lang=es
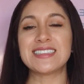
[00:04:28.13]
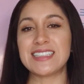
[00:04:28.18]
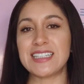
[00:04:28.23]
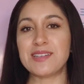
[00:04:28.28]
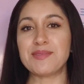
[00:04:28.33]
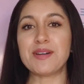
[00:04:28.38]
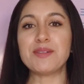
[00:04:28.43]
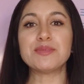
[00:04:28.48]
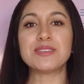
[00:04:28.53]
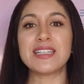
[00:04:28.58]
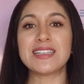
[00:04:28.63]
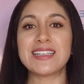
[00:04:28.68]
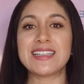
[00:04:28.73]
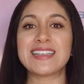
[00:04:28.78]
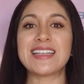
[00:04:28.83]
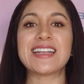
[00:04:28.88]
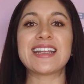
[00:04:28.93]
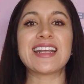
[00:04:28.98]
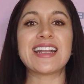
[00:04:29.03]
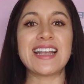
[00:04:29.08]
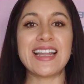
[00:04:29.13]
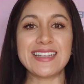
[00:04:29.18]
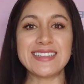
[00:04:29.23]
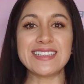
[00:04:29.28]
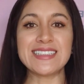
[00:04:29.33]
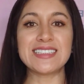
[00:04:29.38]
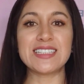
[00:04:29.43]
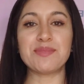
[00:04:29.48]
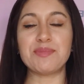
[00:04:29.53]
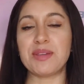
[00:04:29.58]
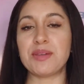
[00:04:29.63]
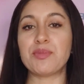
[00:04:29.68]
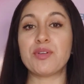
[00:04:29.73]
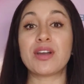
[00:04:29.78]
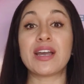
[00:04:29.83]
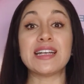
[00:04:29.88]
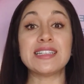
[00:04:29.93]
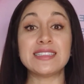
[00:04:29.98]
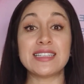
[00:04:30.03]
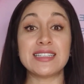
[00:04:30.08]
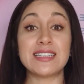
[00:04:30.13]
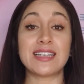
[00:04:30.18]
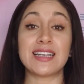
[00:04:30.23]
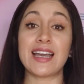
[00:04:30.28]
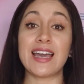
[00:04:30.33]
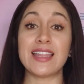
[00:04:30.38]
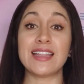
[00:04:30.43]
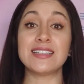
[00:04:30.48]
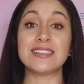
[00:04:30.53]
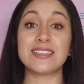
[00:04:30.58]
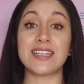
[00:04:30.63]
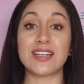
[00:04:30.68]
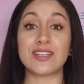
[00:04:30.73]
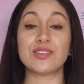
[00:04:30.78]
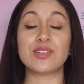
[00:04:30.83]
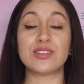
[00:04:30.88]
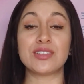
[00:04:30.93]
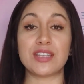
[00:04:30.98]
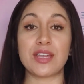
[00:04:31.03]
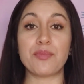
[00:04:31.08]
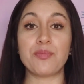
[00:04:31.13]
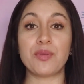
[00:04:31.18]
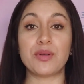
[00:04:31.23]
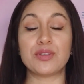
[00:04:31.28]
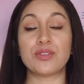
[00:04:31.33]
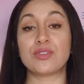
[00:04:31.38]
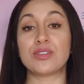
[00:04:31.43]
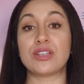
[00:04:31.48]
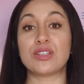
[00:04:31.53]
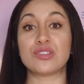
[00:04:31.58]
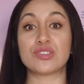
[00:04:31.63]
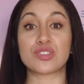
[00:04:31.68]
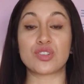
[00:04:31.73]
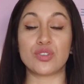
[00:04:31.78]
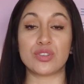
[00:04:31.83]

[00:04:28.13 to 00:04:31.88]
Sí, vamos a tener clases en vivo cada, cierto tiempo en donde nos